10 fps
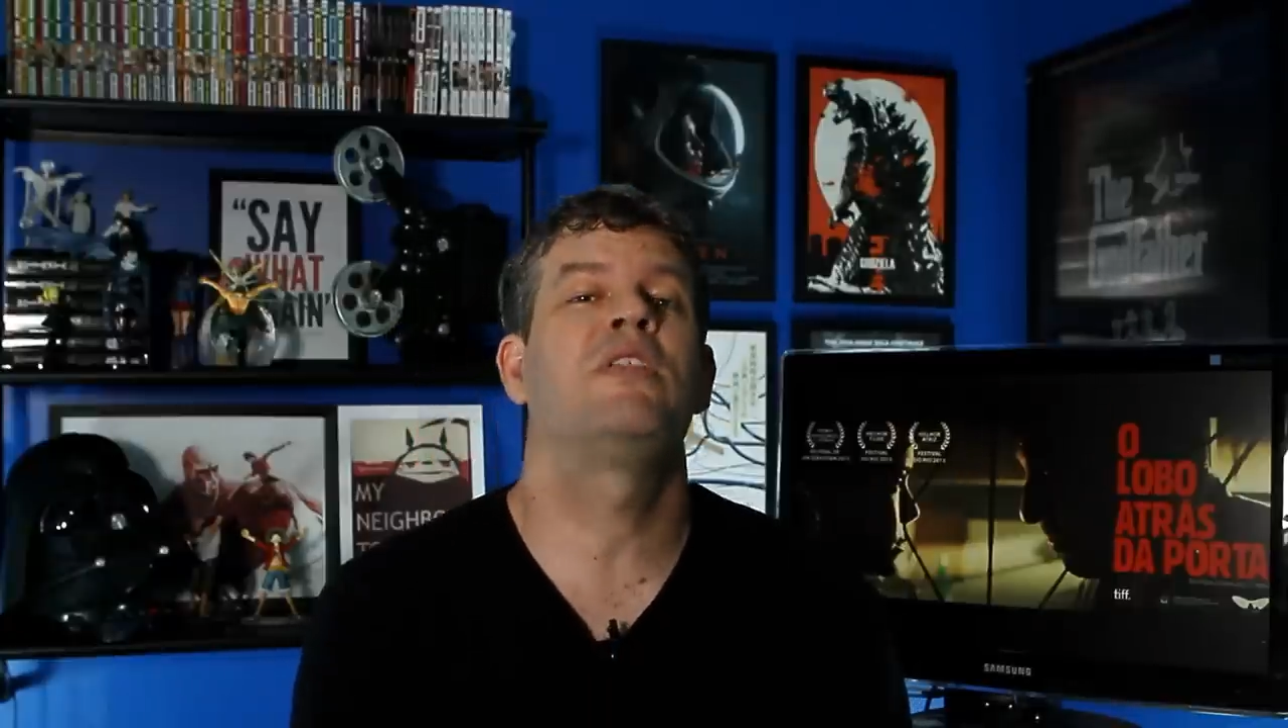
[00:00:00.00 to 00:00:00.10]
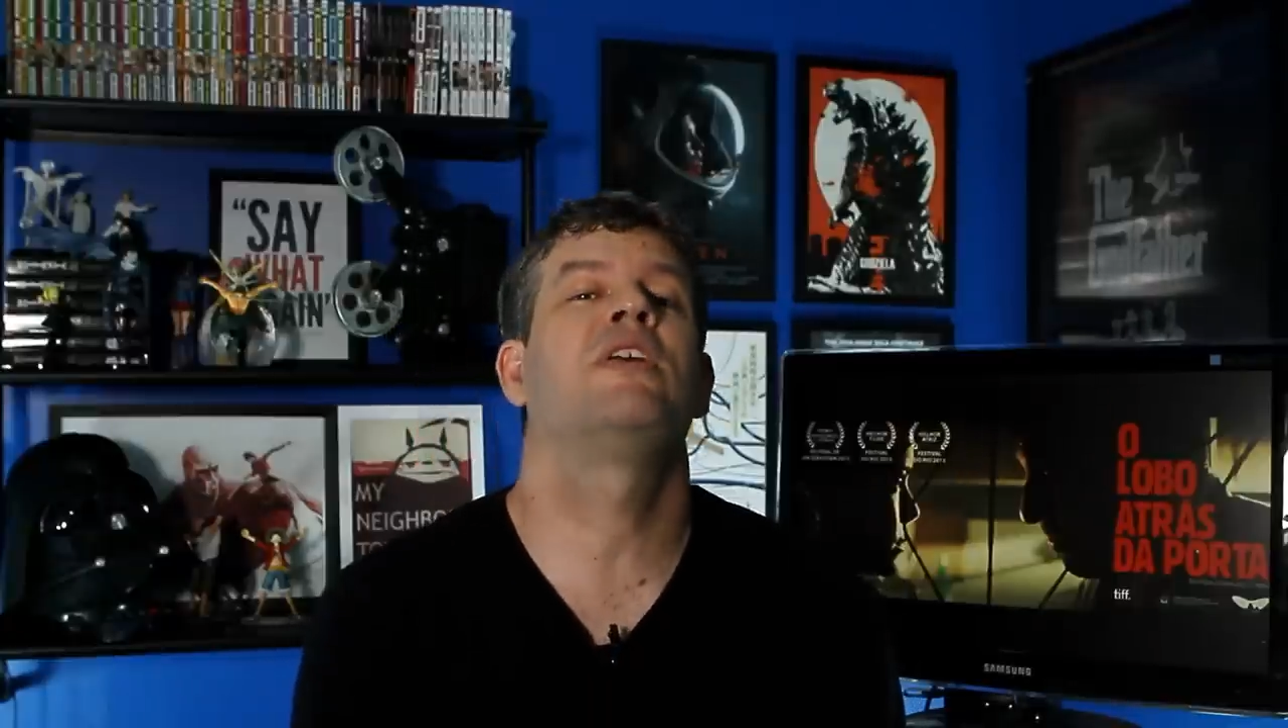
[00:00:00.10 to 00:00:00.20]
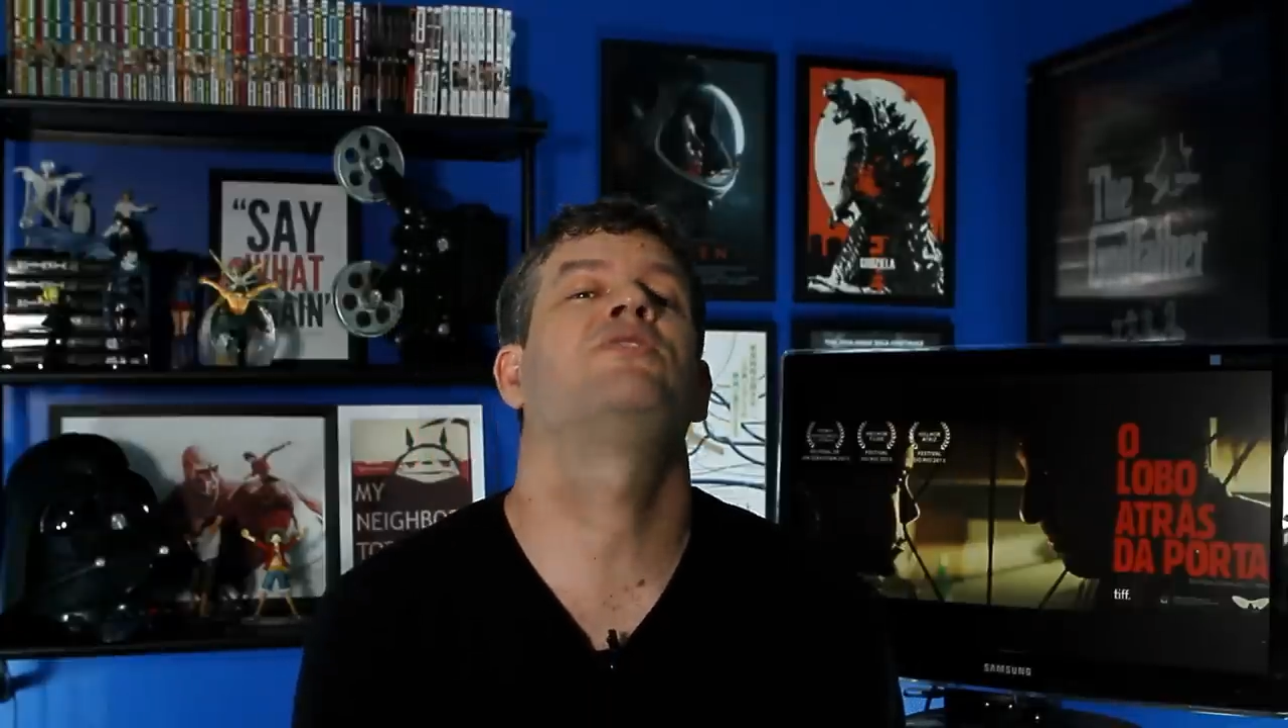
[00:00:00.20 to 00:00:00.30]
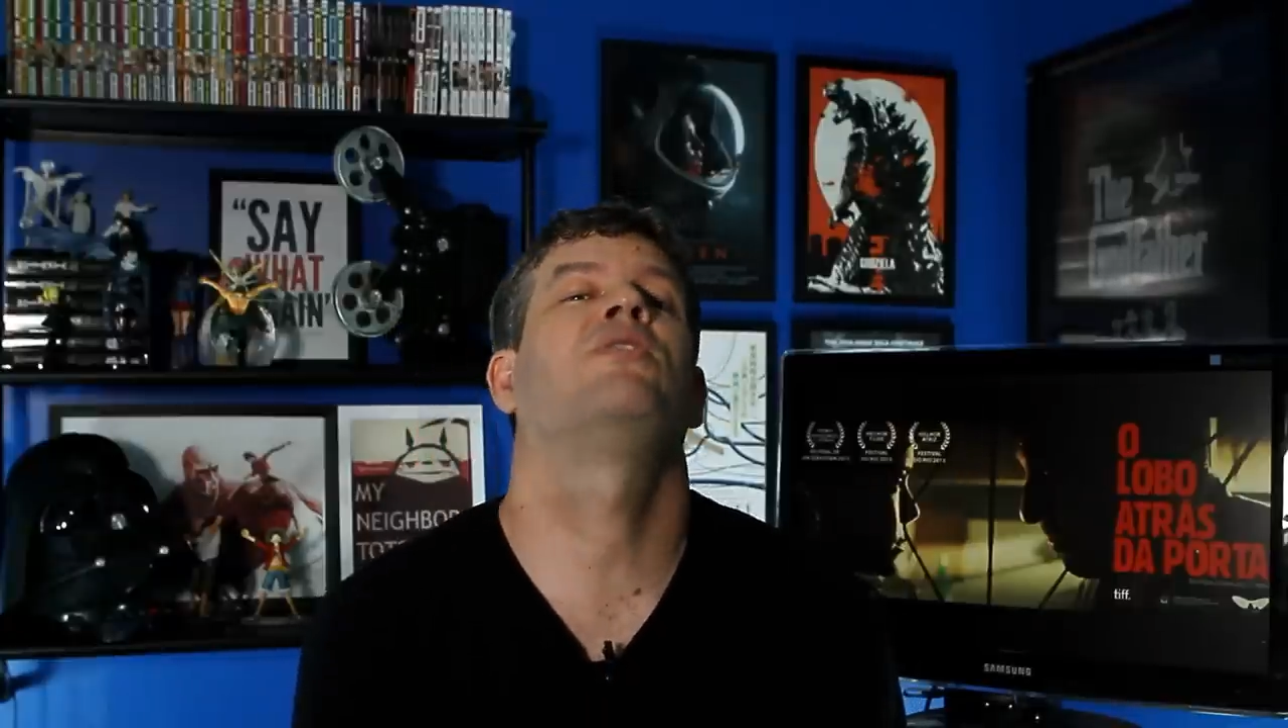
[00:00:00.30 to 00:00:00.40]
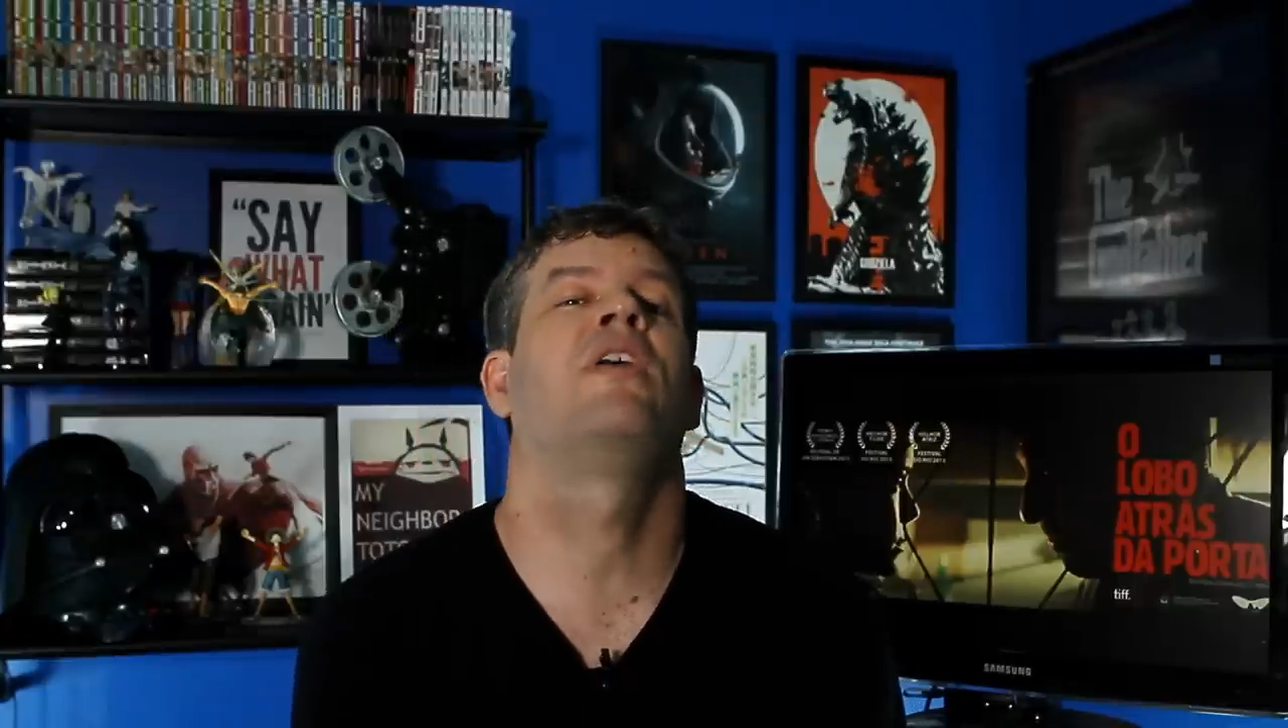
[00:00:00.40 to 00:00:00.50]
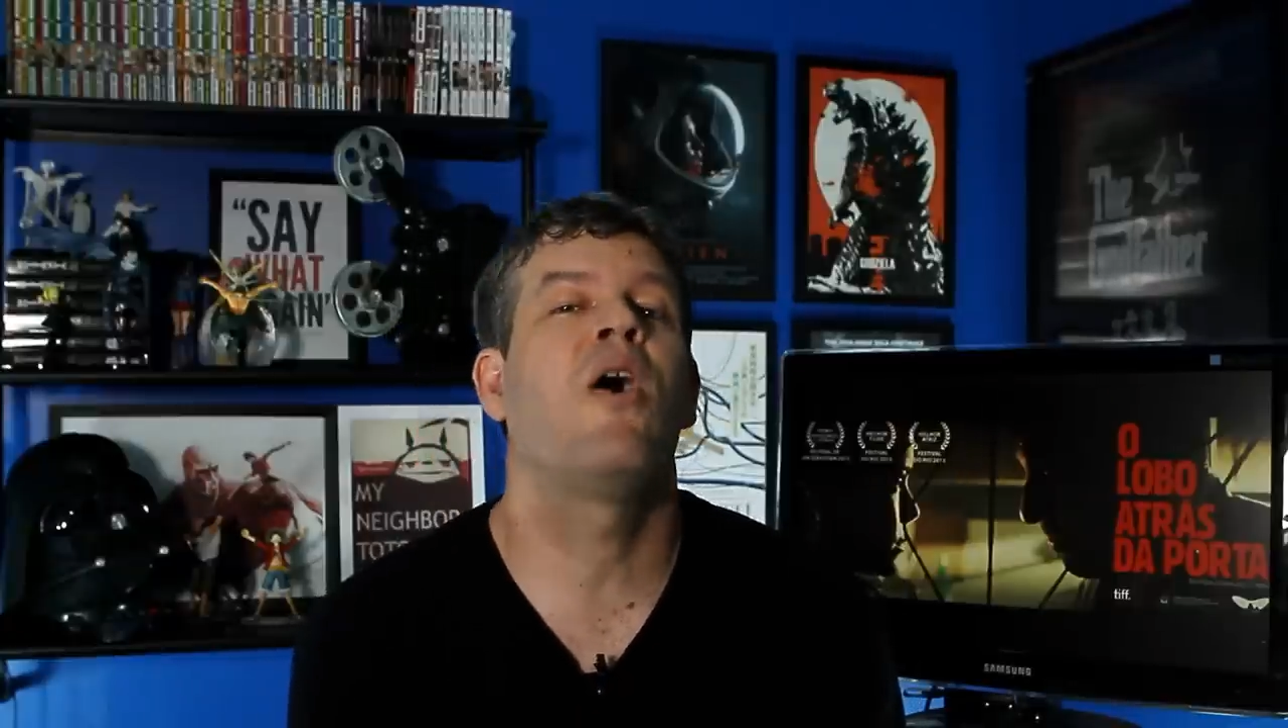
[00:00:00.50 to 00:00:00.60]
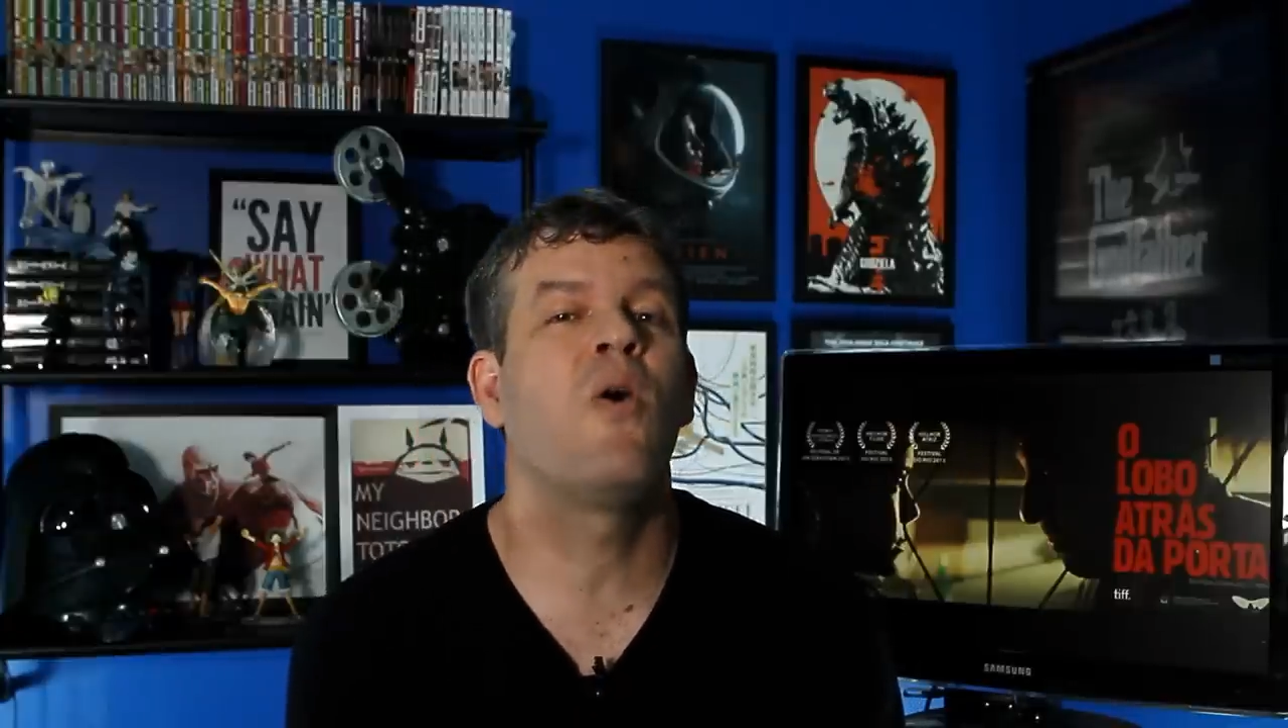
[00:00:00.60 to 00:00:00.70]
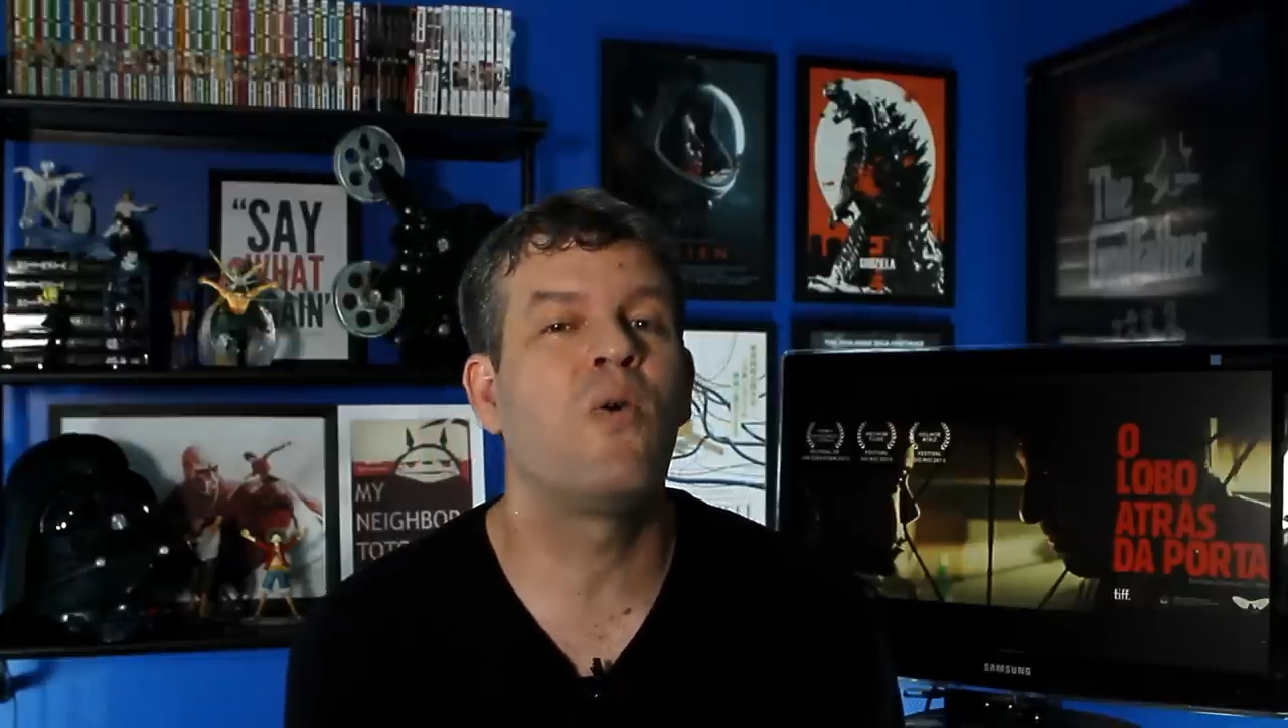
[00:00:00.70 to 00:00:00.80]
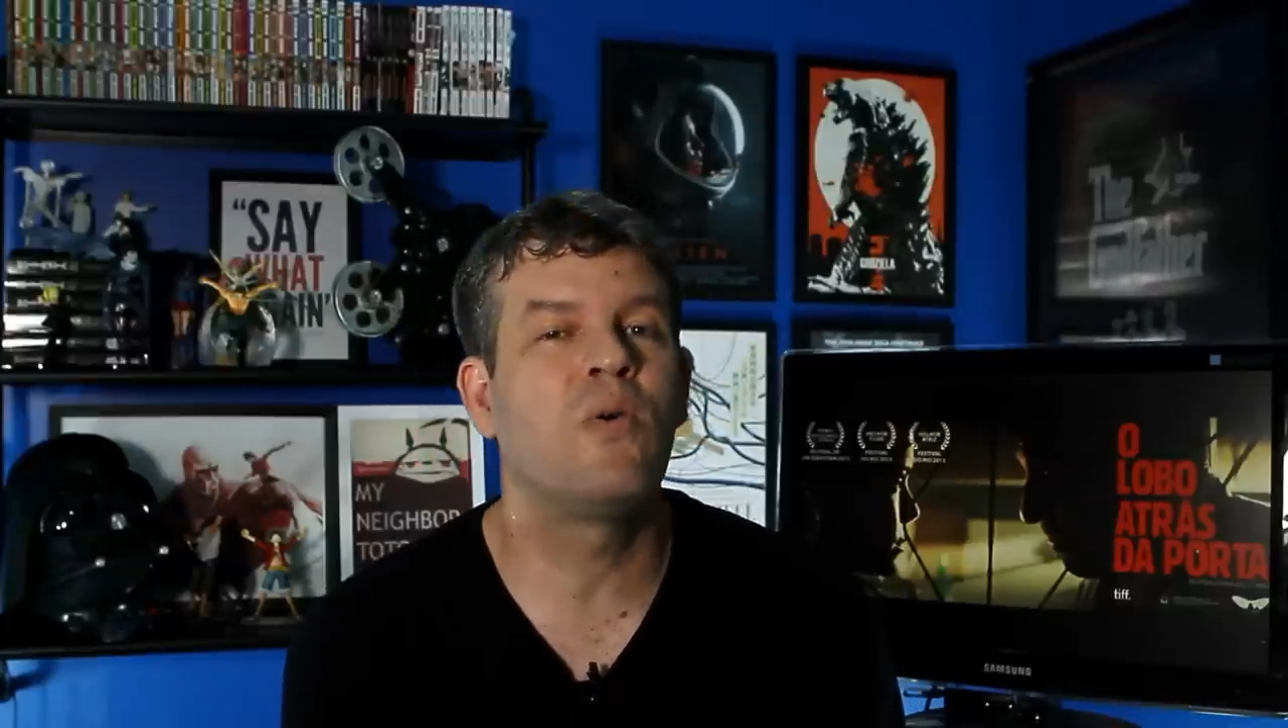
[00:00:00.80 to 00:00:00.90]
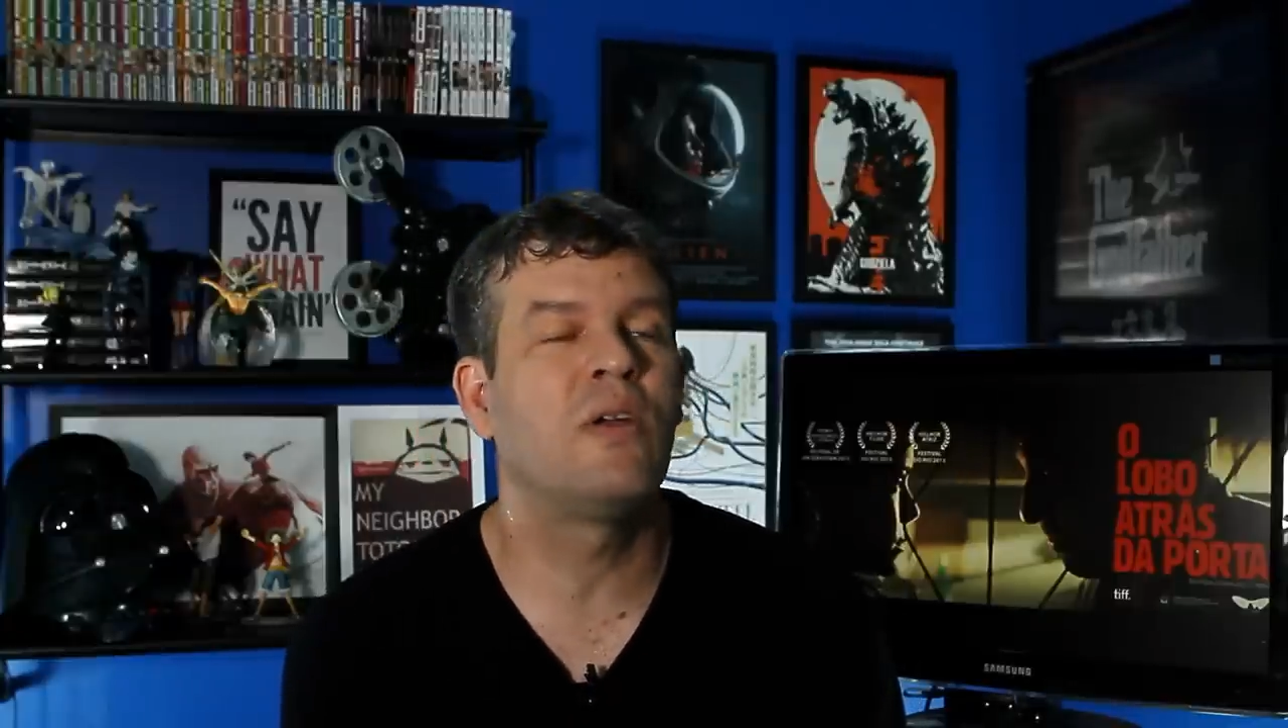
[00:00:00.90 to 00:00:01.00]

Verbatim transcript: nacional